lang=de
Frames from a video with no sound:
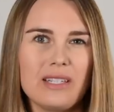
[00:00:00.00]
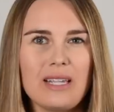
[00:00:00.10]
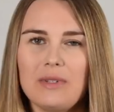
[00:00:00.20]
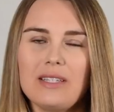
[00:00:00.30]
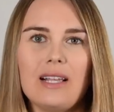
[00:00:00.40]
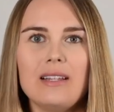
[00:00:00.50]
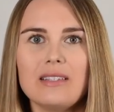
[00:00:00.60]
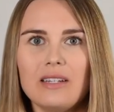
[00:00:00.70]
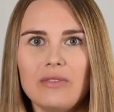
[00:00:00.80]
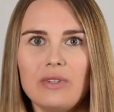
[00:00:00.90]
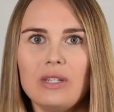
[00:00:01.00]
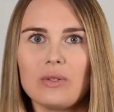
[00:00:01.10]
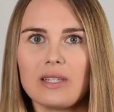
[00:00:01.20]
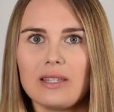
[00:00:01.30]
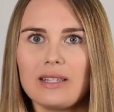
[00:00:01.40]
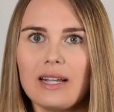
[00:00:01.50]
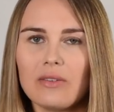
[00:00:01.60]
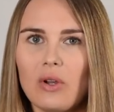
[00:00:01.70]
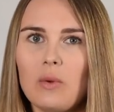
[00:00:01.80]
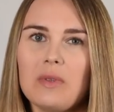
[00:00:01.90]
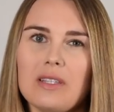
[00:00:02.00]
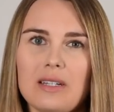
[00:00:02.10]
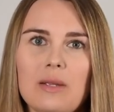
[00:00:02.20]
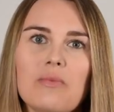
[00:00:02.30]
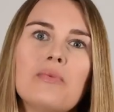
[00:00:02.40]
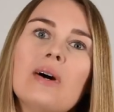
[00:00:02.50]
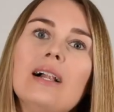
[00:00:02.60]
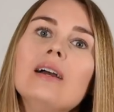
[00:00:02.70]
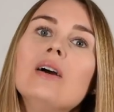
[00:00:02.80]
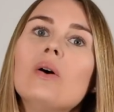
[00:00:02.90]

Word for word: Ich habe das alles in den Videos gesagt, warum es in dem Fall